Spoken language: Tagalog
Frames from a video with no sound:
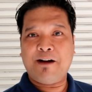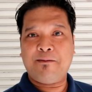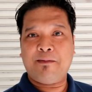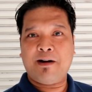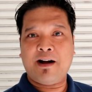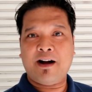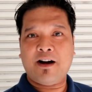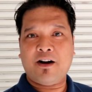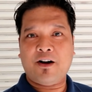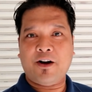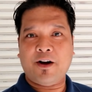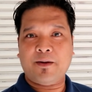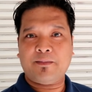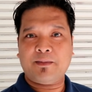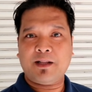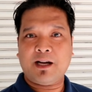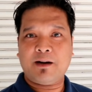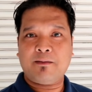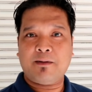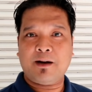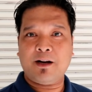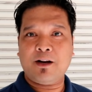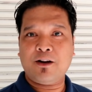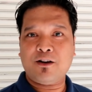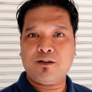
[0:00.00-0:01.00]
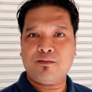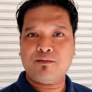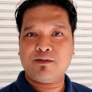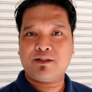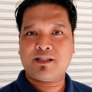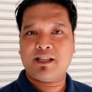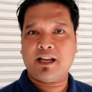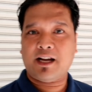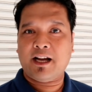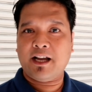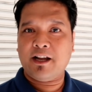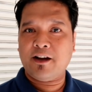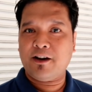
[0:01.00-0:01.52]
mga OFW,
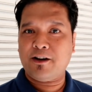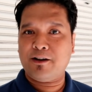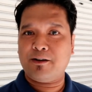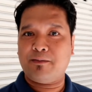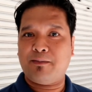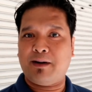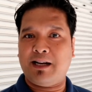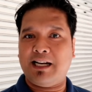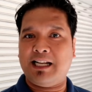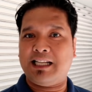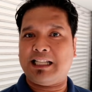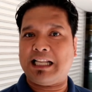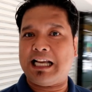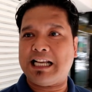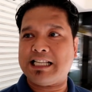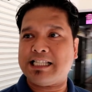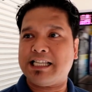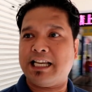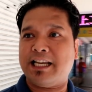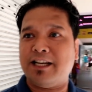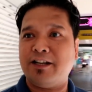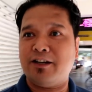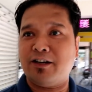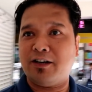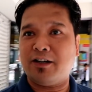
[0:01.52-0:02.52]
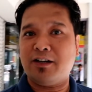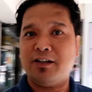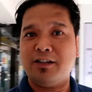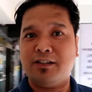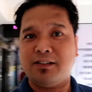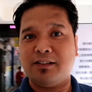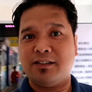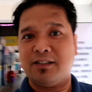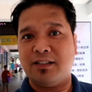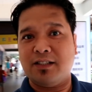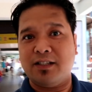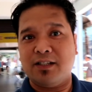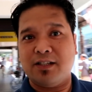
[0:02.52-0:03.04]
kumusta kayo? Anong balita sa inyo?
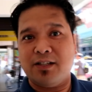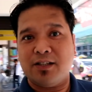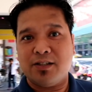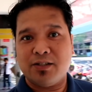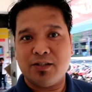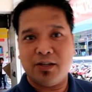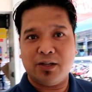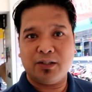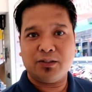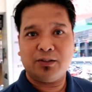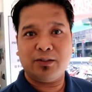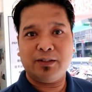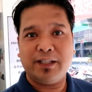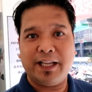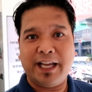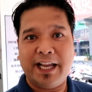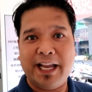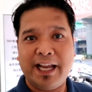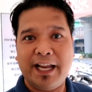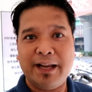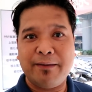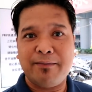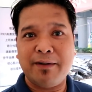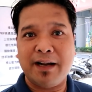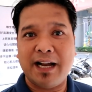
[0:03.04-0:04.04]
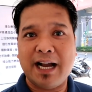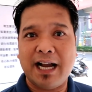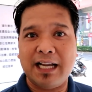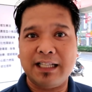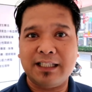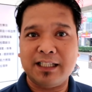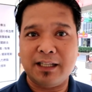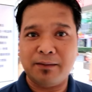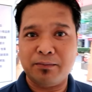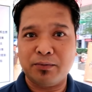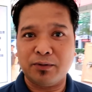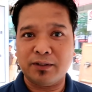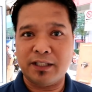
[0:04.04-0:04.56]
So today,
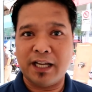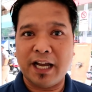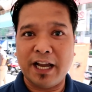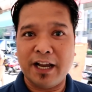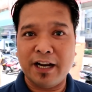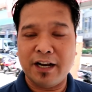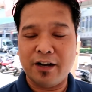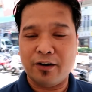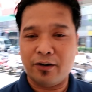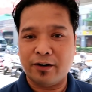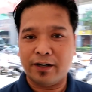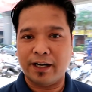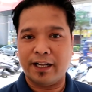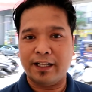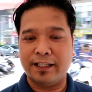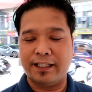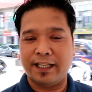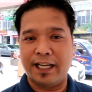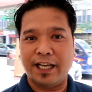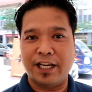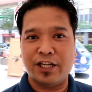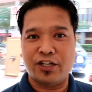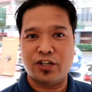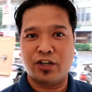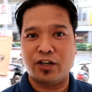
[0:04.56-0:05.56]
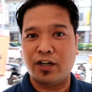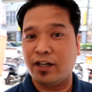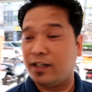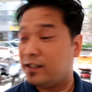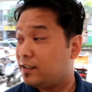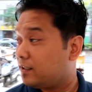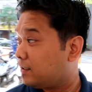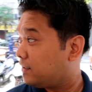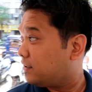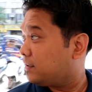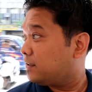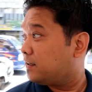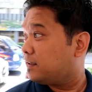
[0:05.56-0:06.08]
mag-attend po tayo ng orientation
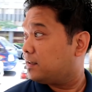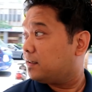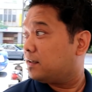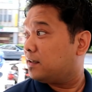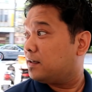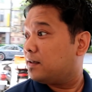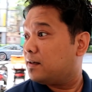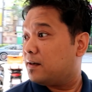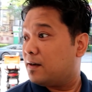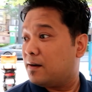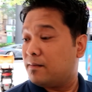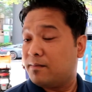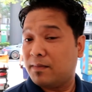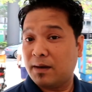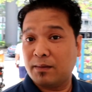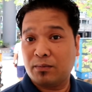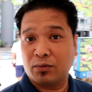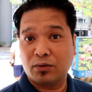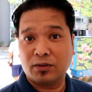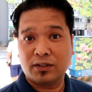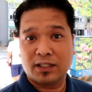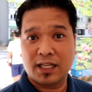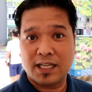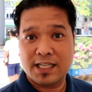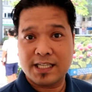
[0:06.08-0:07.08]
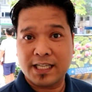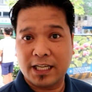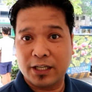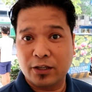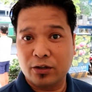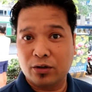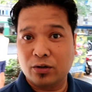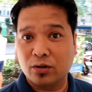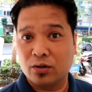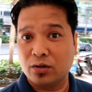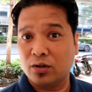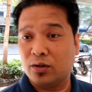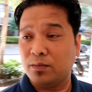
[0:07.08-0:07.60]
papunta sa
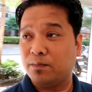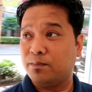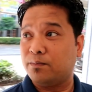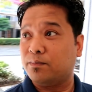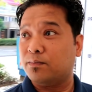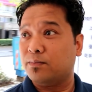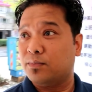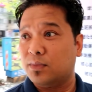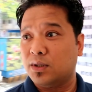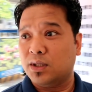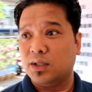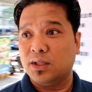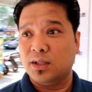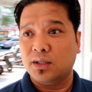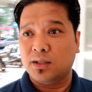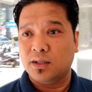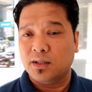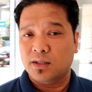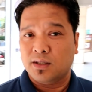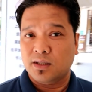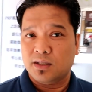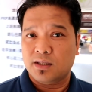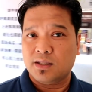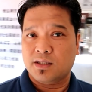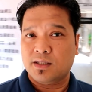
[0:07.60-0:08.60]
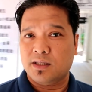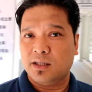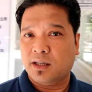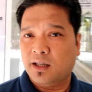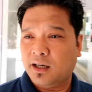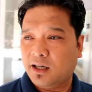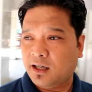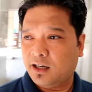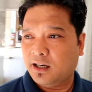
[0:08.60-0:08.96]
Europe. So,